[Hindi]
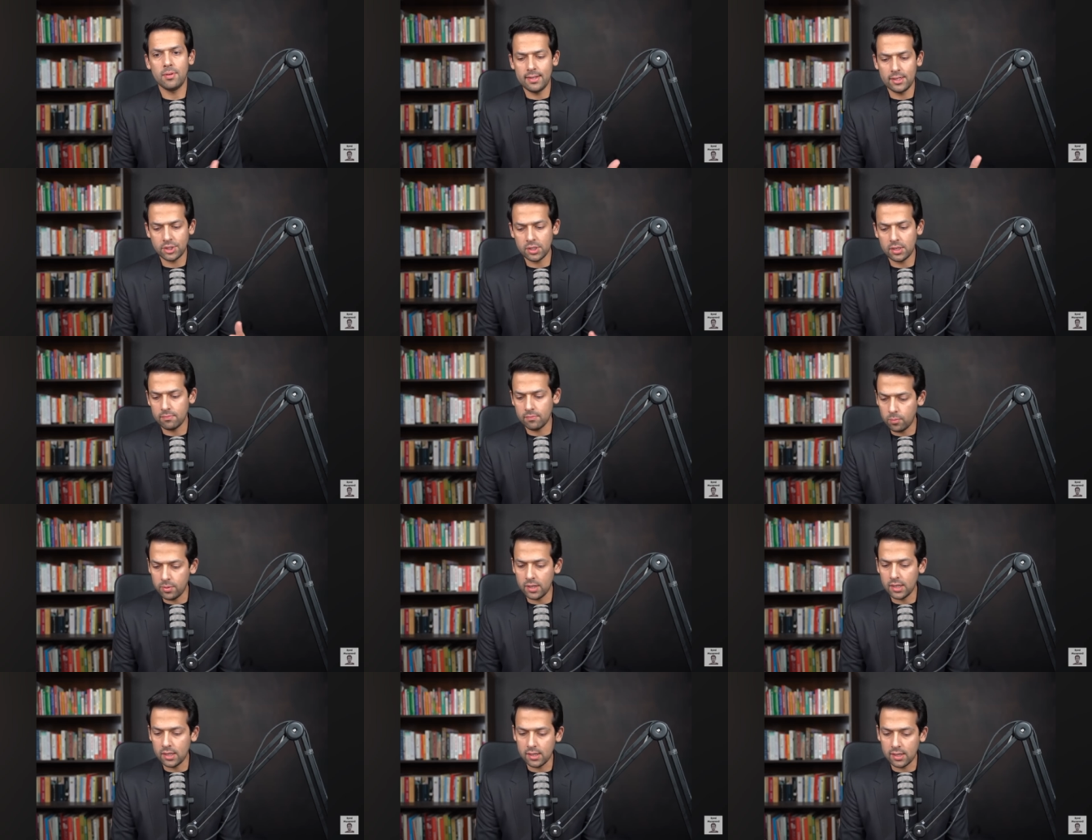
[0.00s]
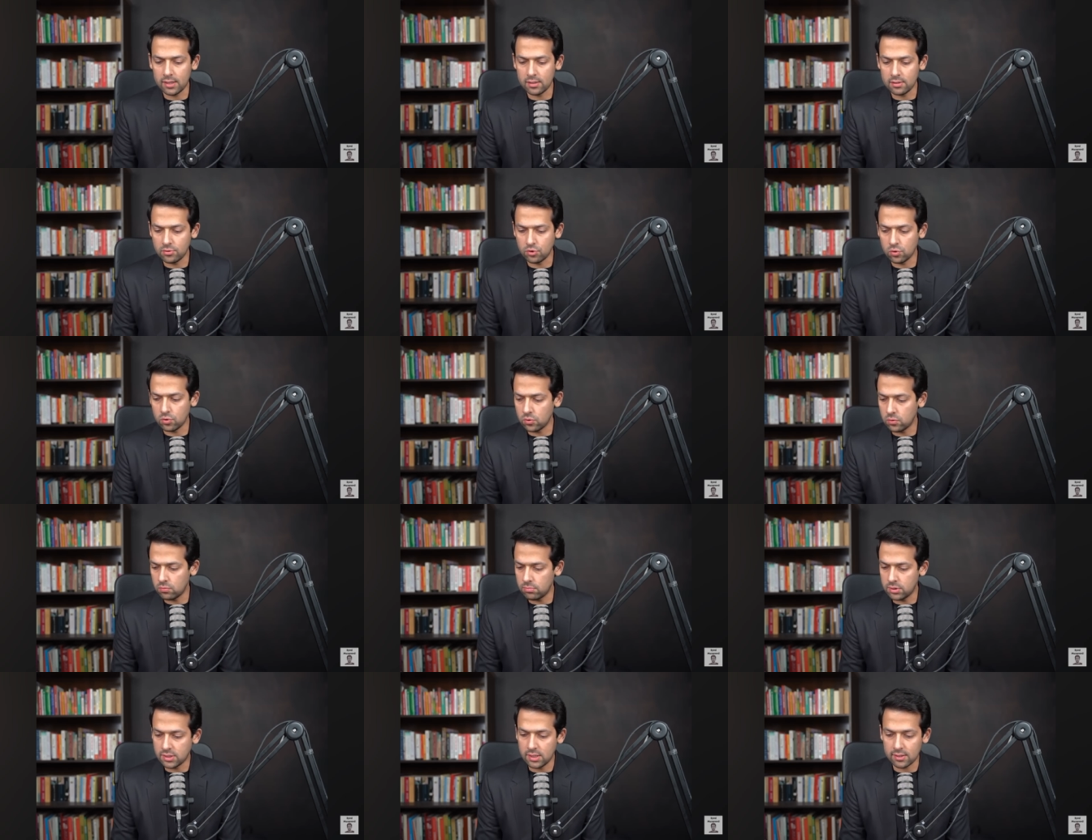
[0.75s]
एक्सप्लेनेशन वो भी नहीं है
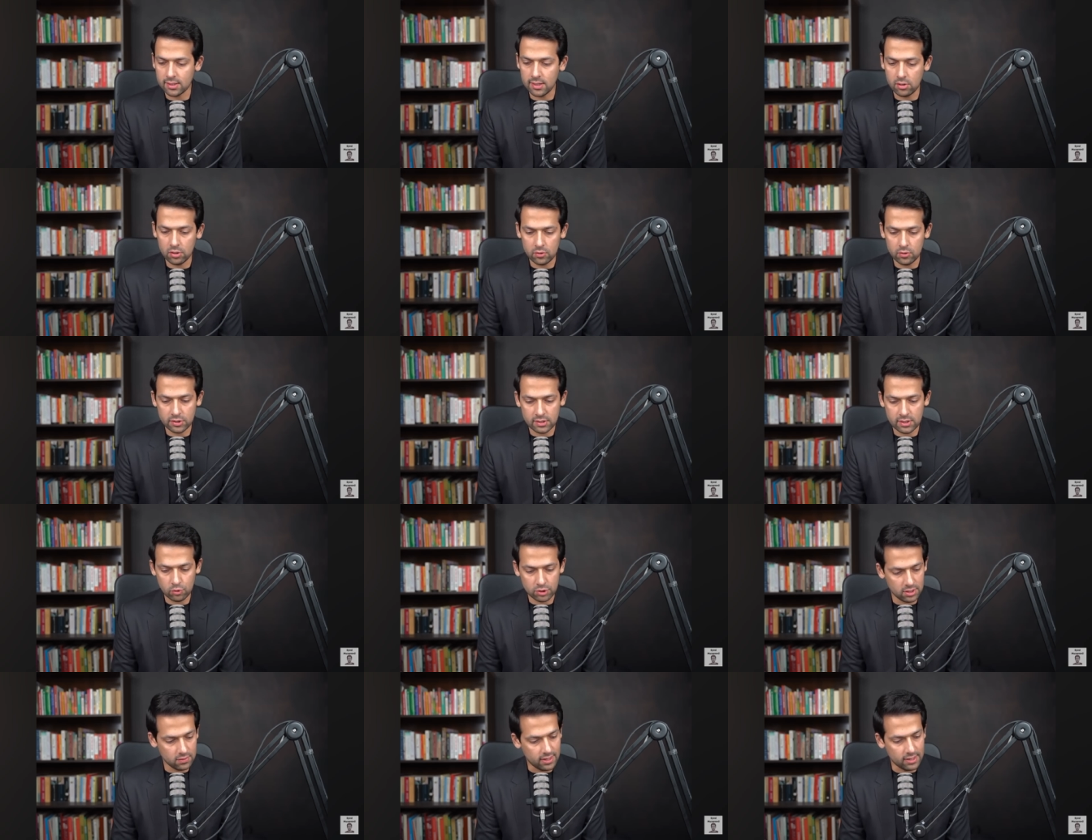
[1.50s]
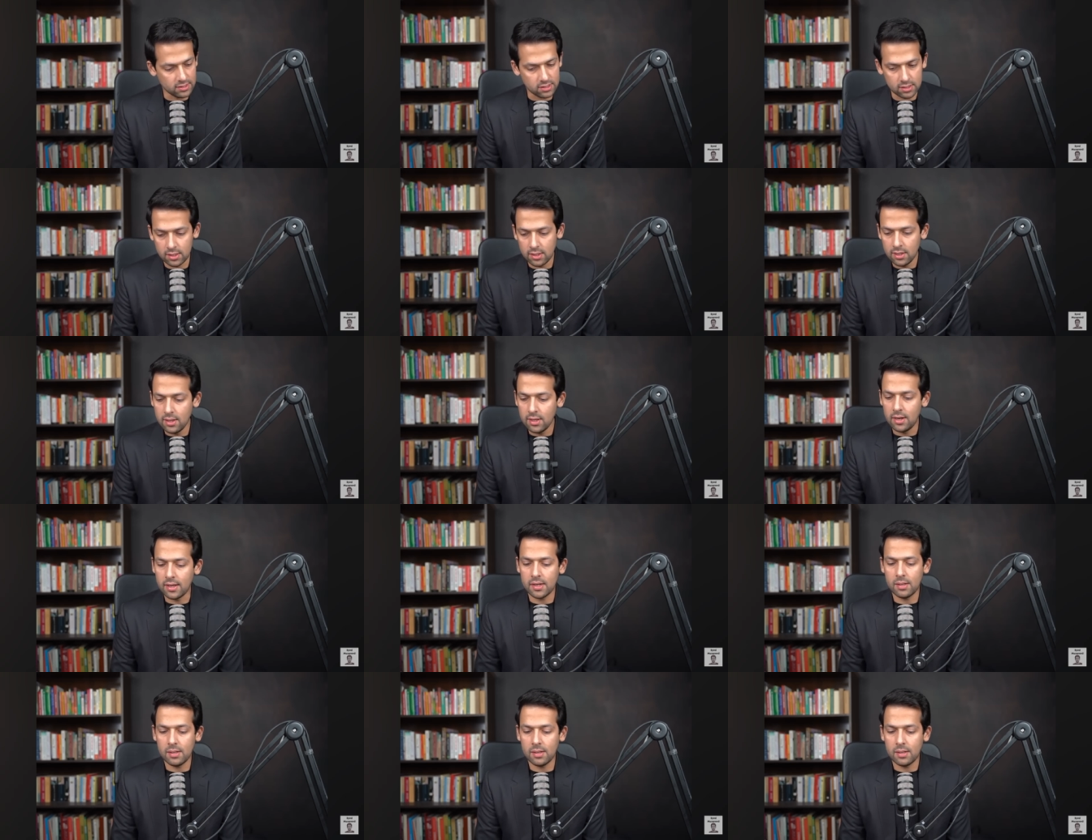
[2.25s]
जो सिंध का कॉन्क्वेस्ट था उसके हवाले से